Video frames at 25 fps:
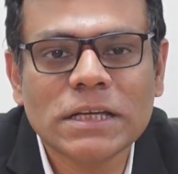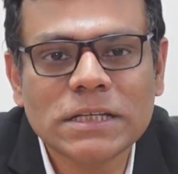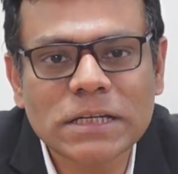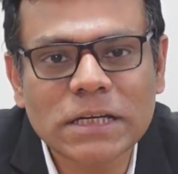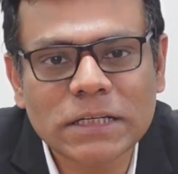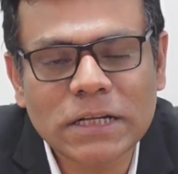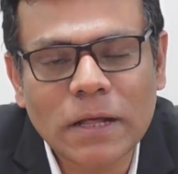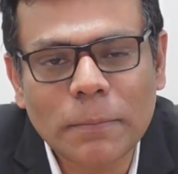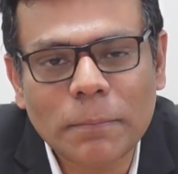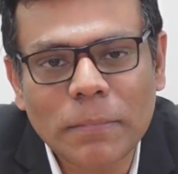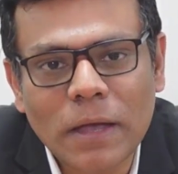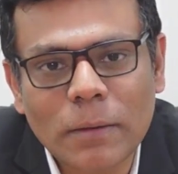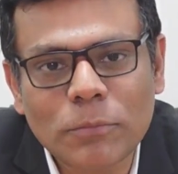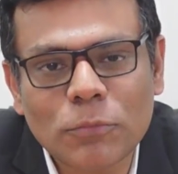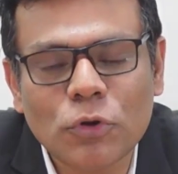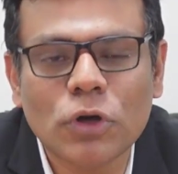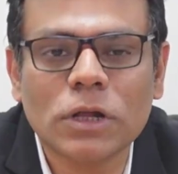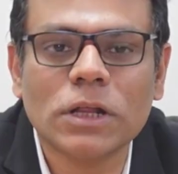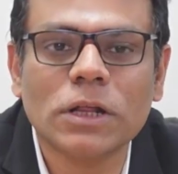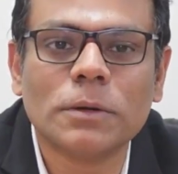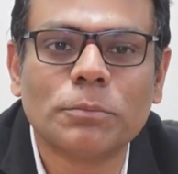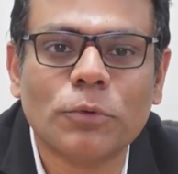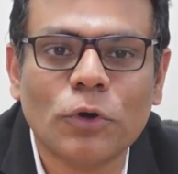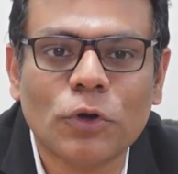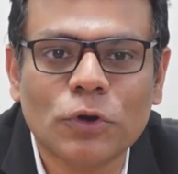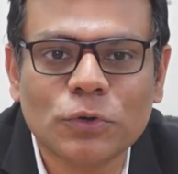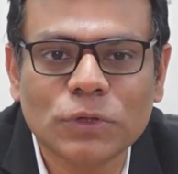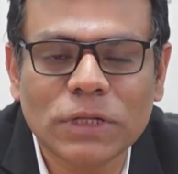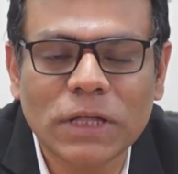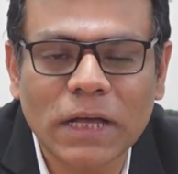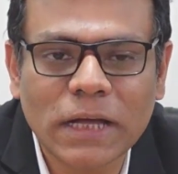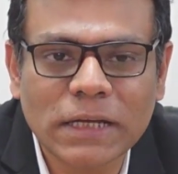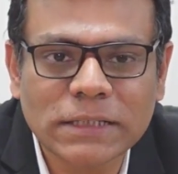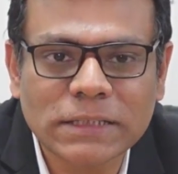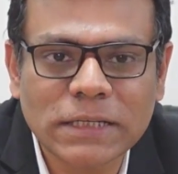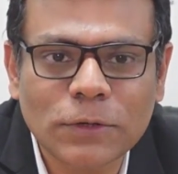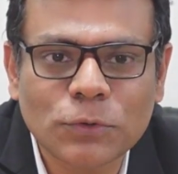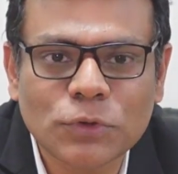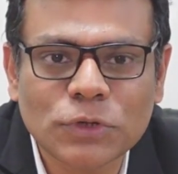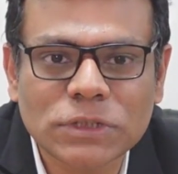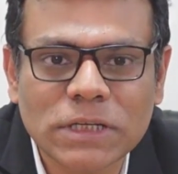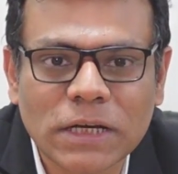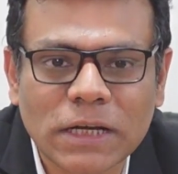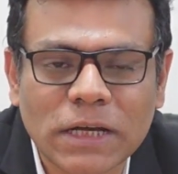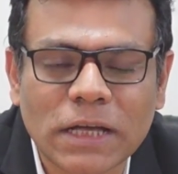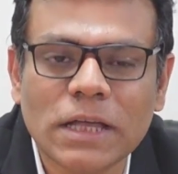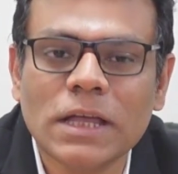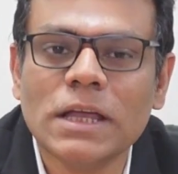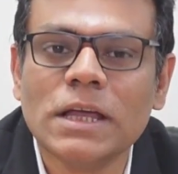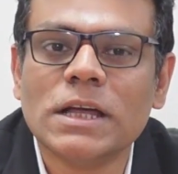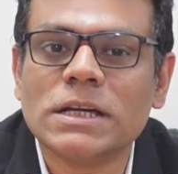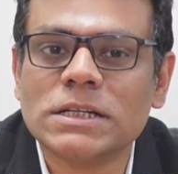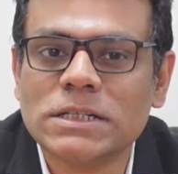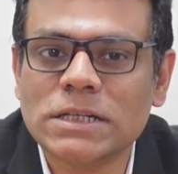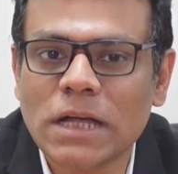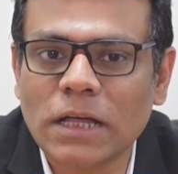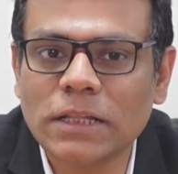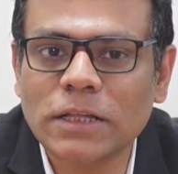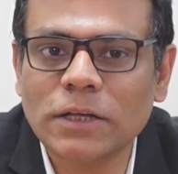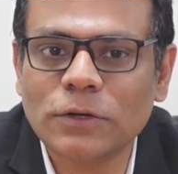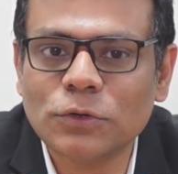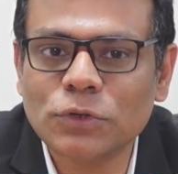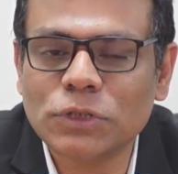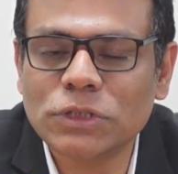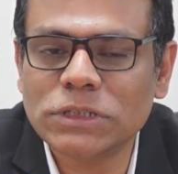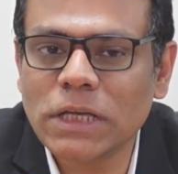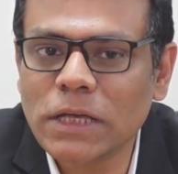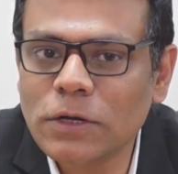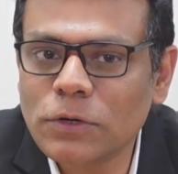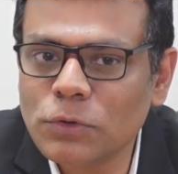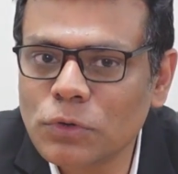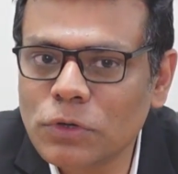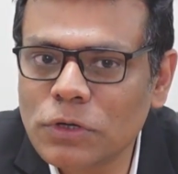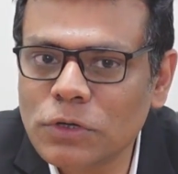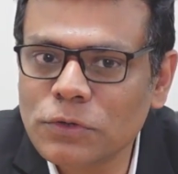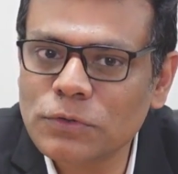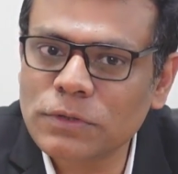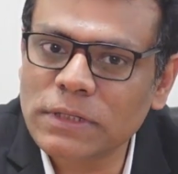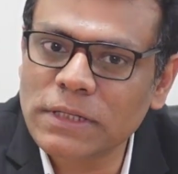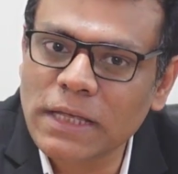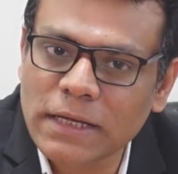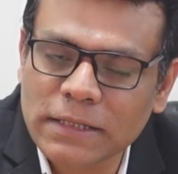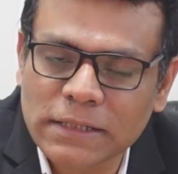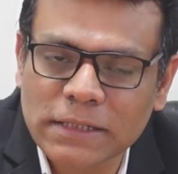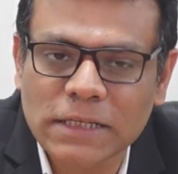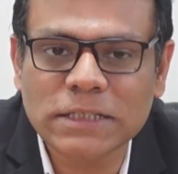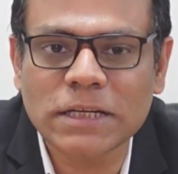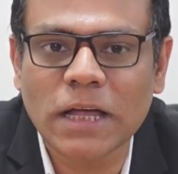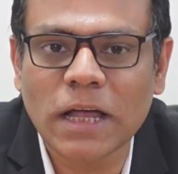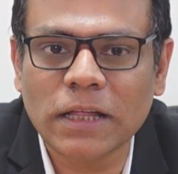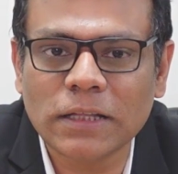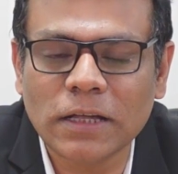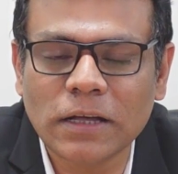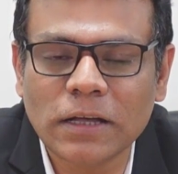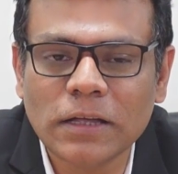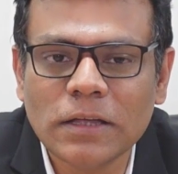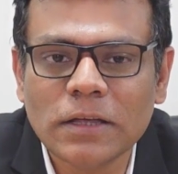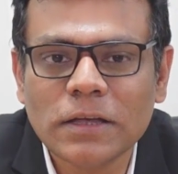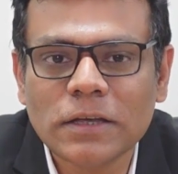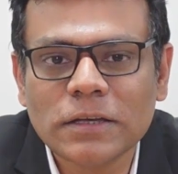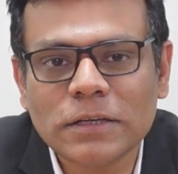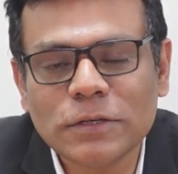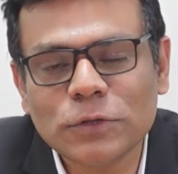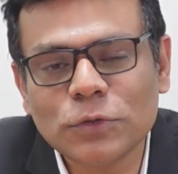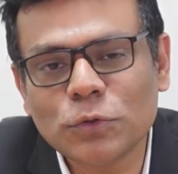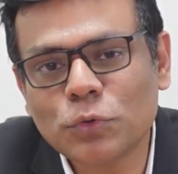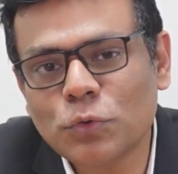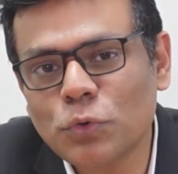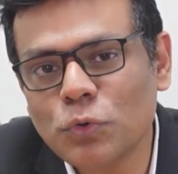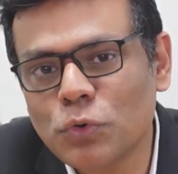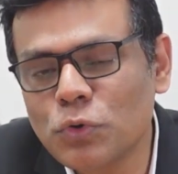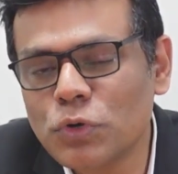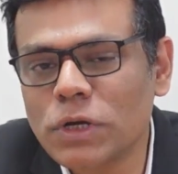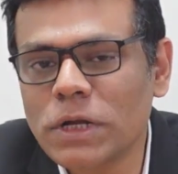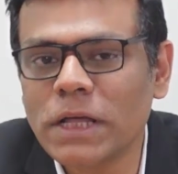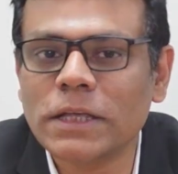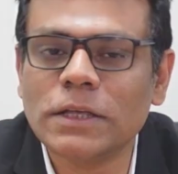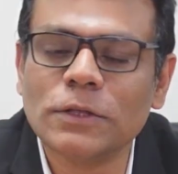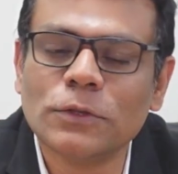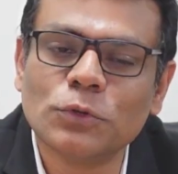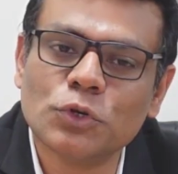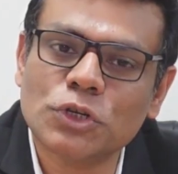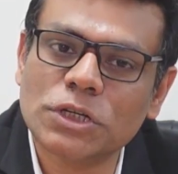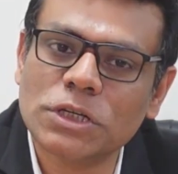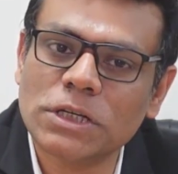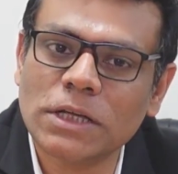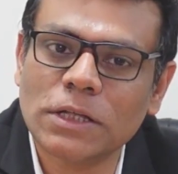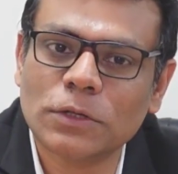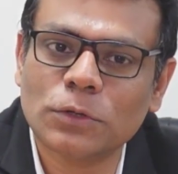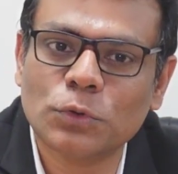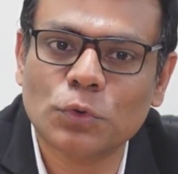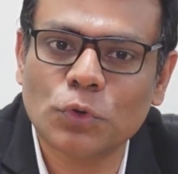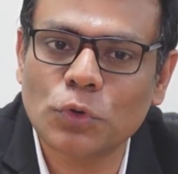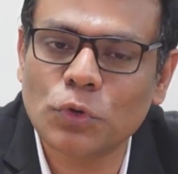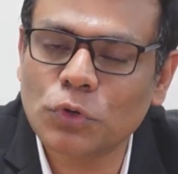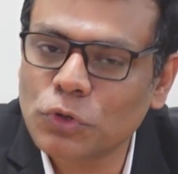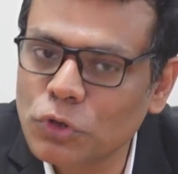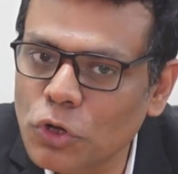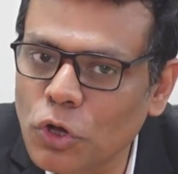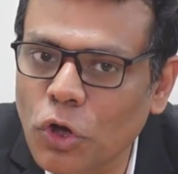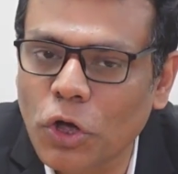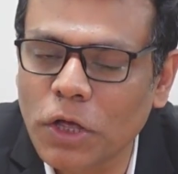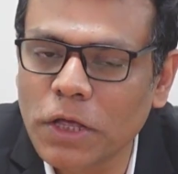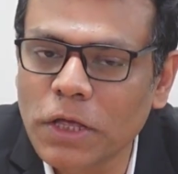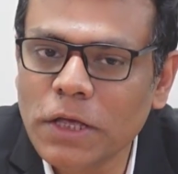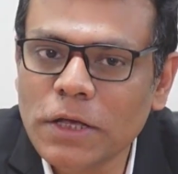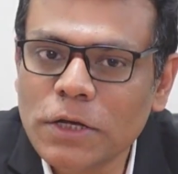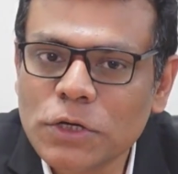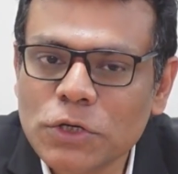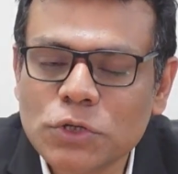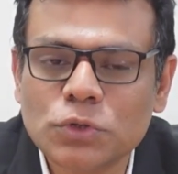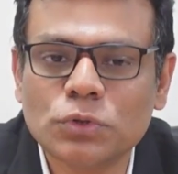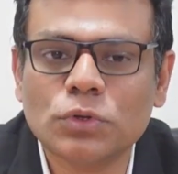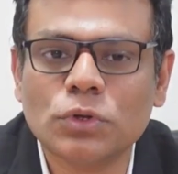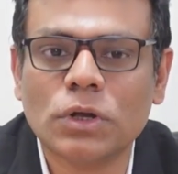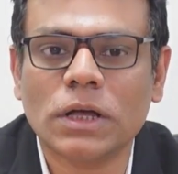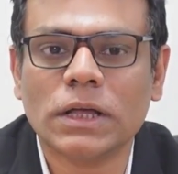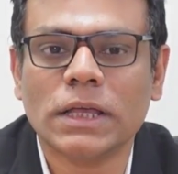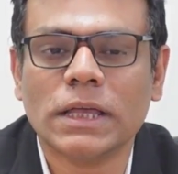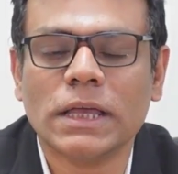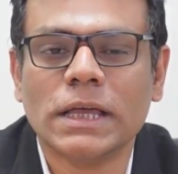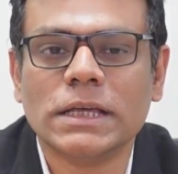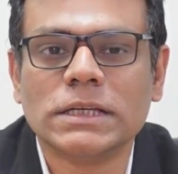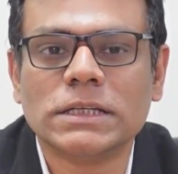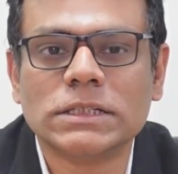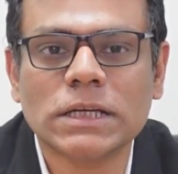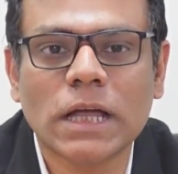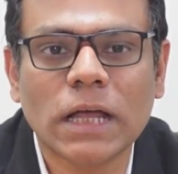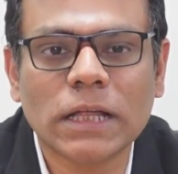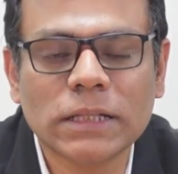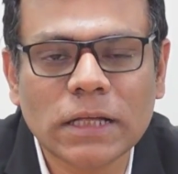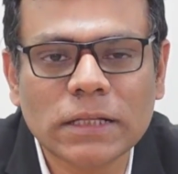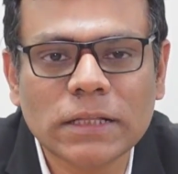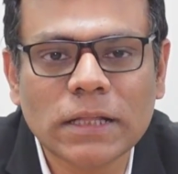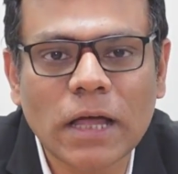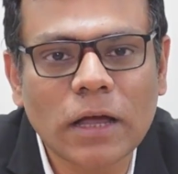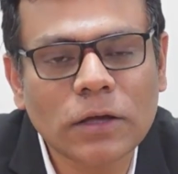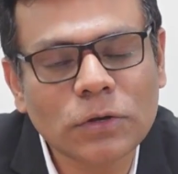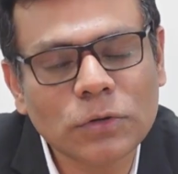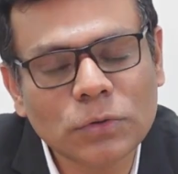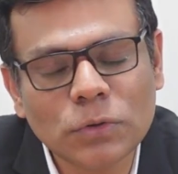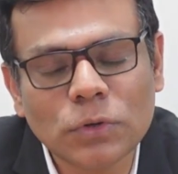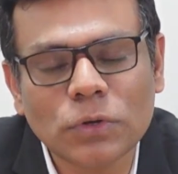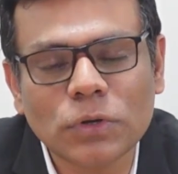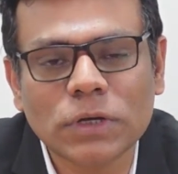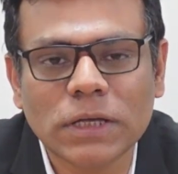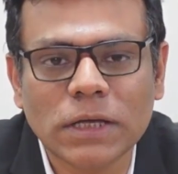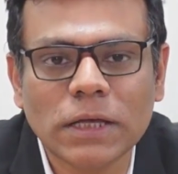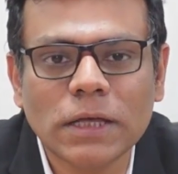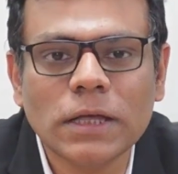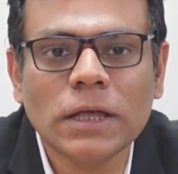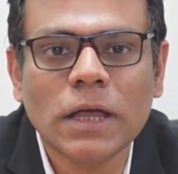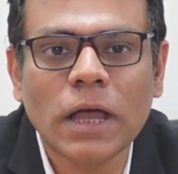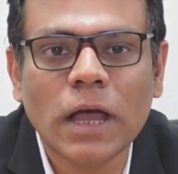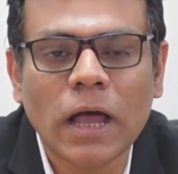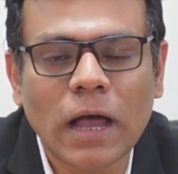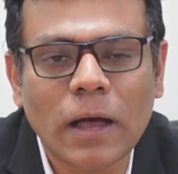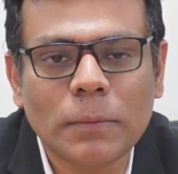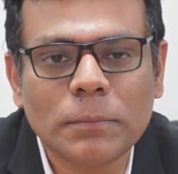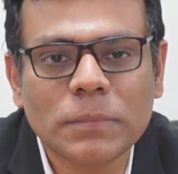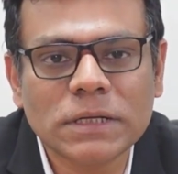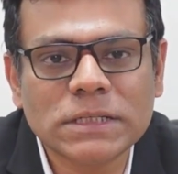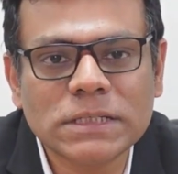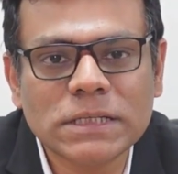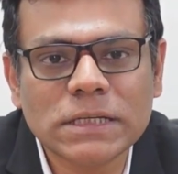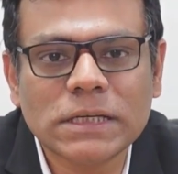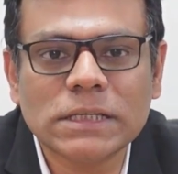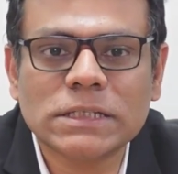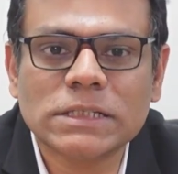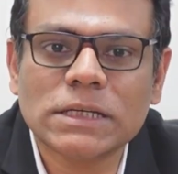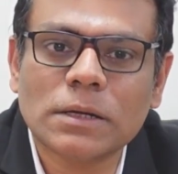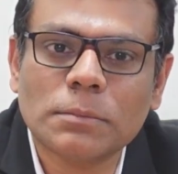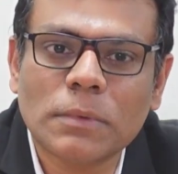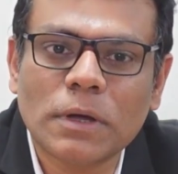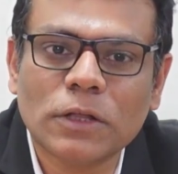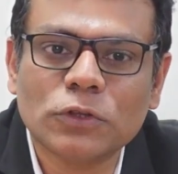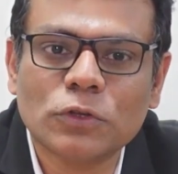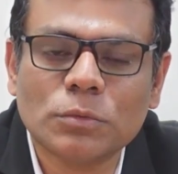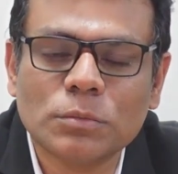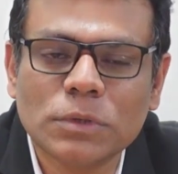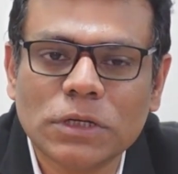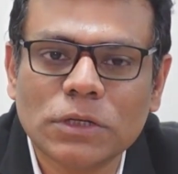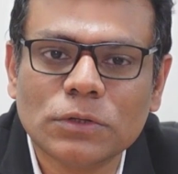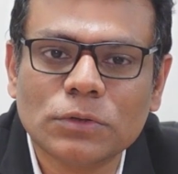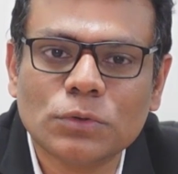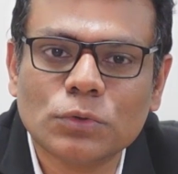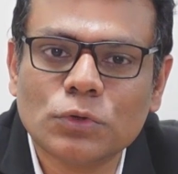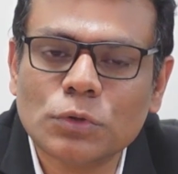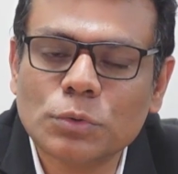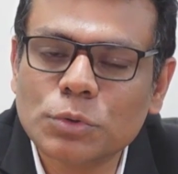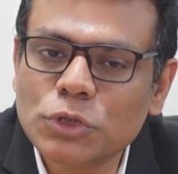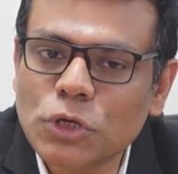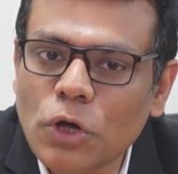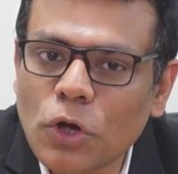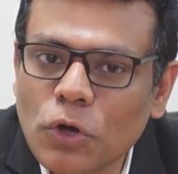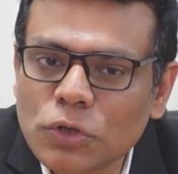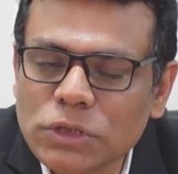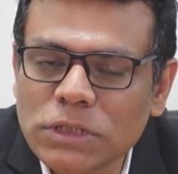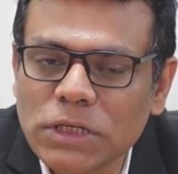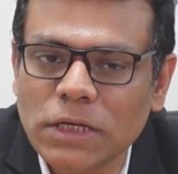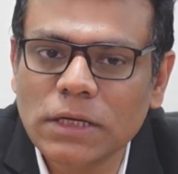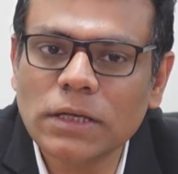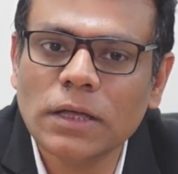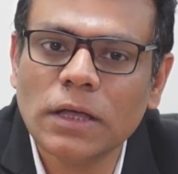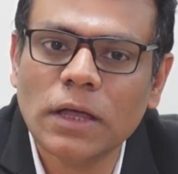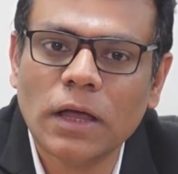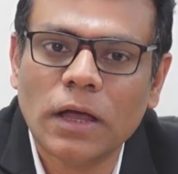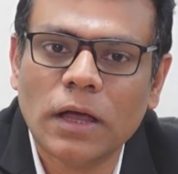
সেটা ব্যবহারের পরেও দেখা যায় ওই জায়গায় সাদা হচ্ছে এগুলো কিন্তু দেখতে সাদা কিন্তু কোনোটাই কিন্তু শ্বেত রোগ নয় সুতরাং এই সাদা দাগগুলোকে আমরা চিকিৎসার মাধ্যমে কিন্তু খুব সহজেই